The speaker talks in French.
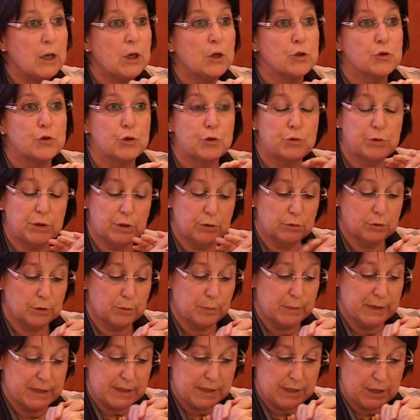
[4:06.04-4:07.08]
Je suis
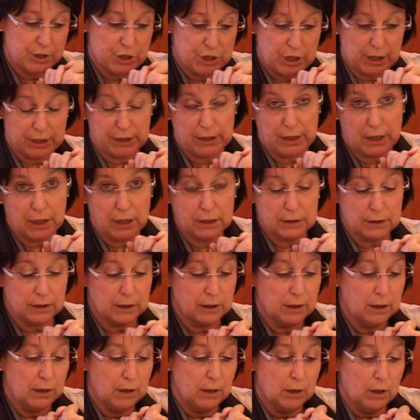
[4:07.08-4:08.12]
donc médecin
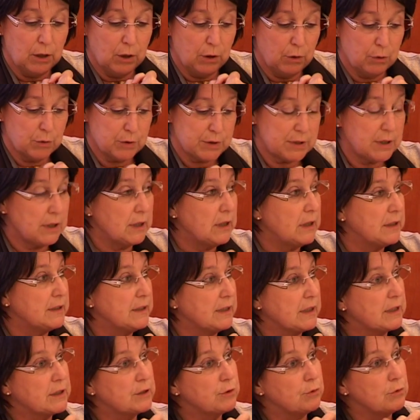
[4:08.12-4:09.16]
gériatre au sein de la
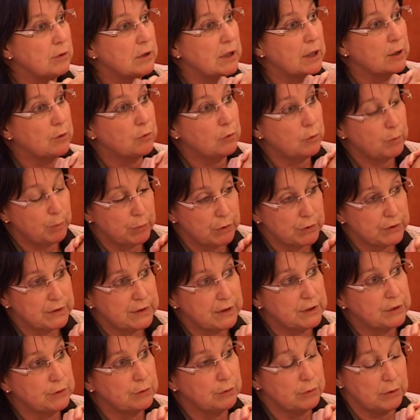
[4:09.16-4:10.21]
direction de la
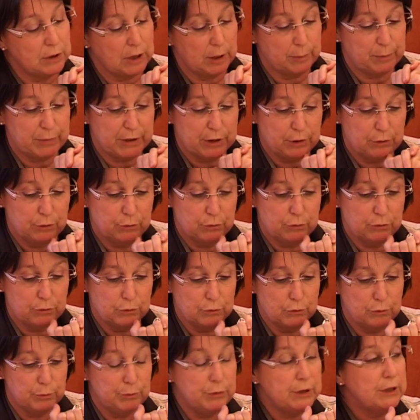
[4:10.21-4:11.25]
compensation de la perte
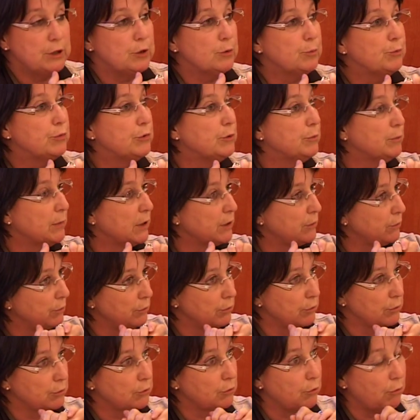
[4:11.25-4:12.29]
d'autonomie depuis
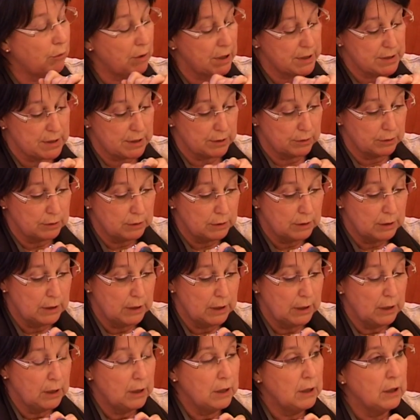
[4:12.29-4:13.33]
maintenant trois ans.
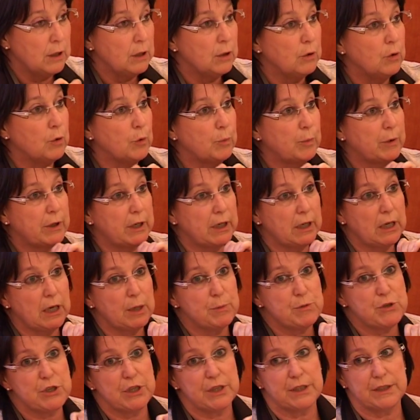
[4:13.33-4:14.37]
Au
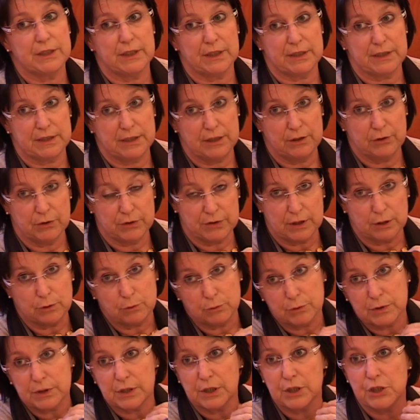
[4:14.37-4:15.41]
préalable, j'ai exercé dans un
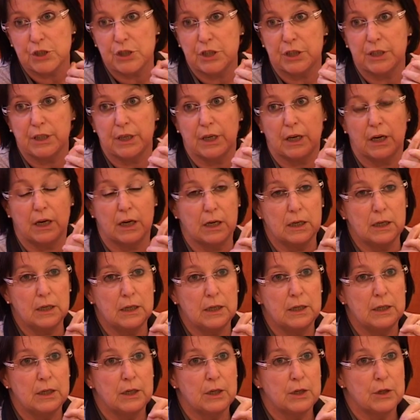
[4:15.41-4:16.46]
conseil général,
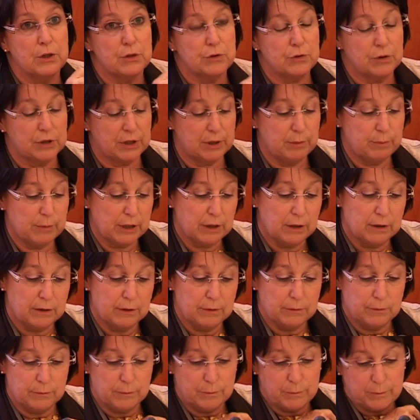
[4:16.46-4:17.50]
ce qui m'a
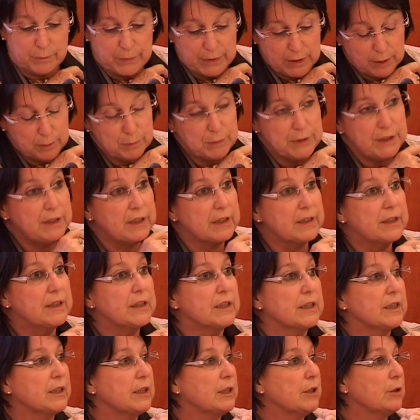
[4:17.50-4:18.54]
permis
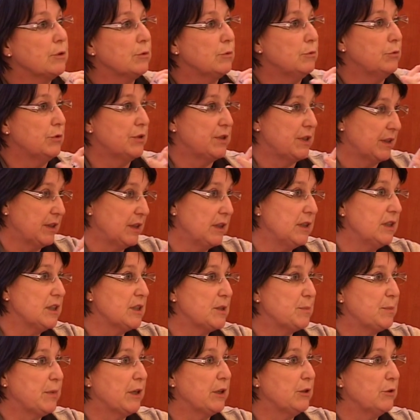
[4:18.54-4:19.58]
d'acquérir une certaine
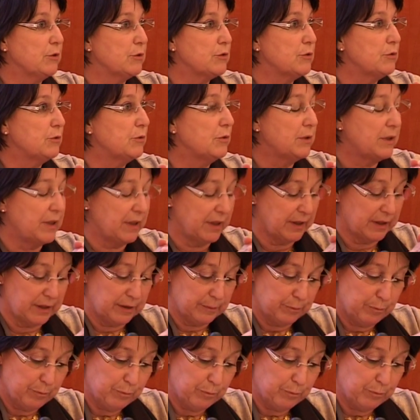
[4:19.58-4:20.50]
expérience de terrain.